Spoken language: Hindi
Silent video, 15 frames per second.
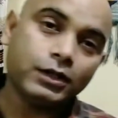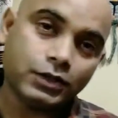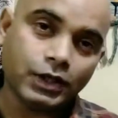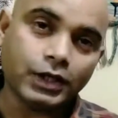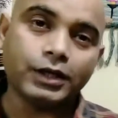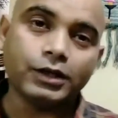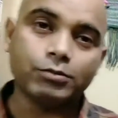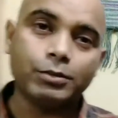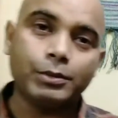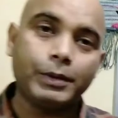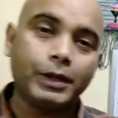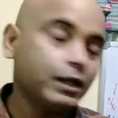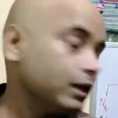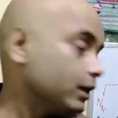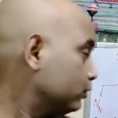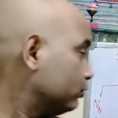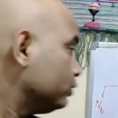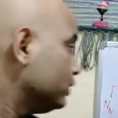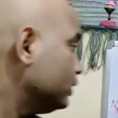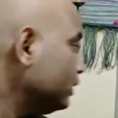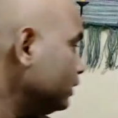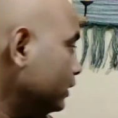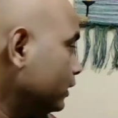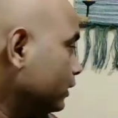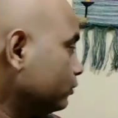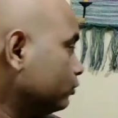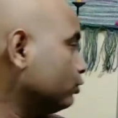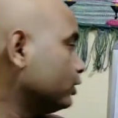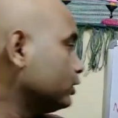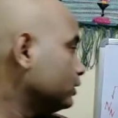सी एन एस में पाए जाएंगे तो ये एक थोड़ा